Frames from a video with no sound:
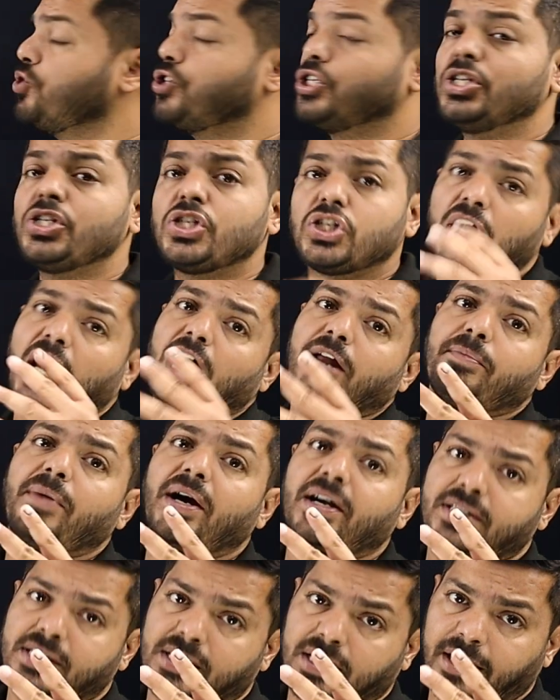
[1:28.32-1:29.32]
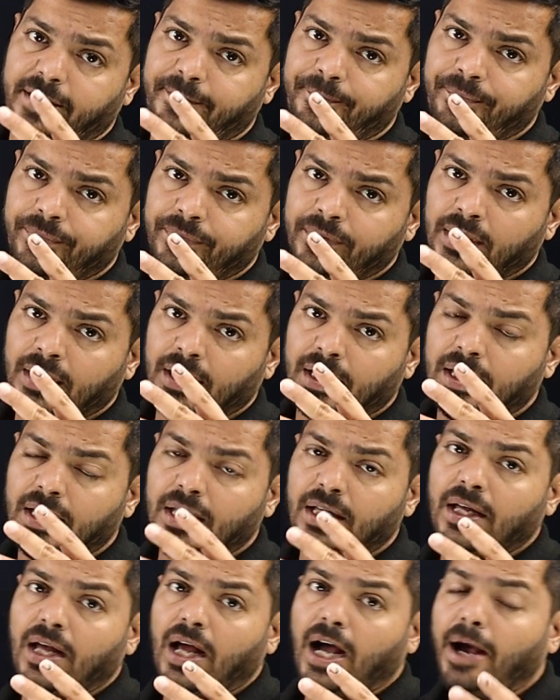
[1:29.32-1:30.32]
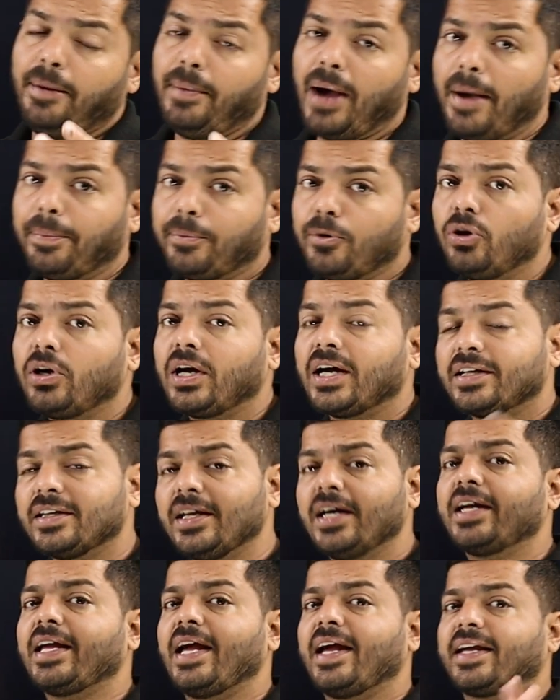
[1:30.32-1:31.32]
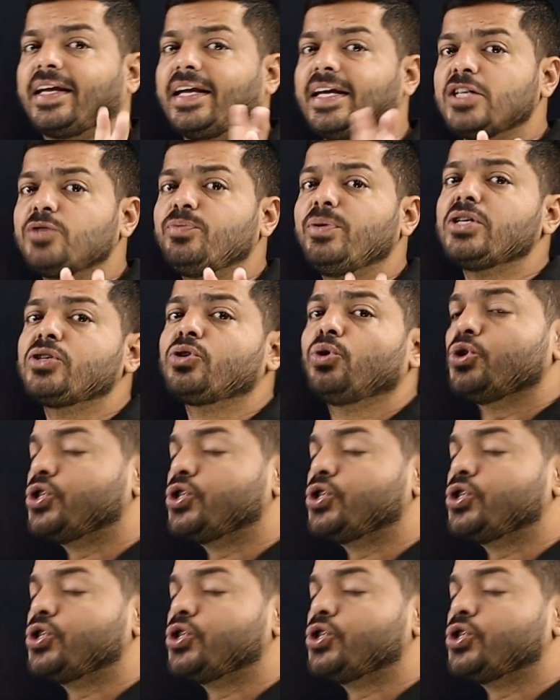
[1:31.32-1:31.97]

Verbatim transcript: क्वेश्चन चार मार्क्स का है अब आपको करना क्या है केस बेस्ड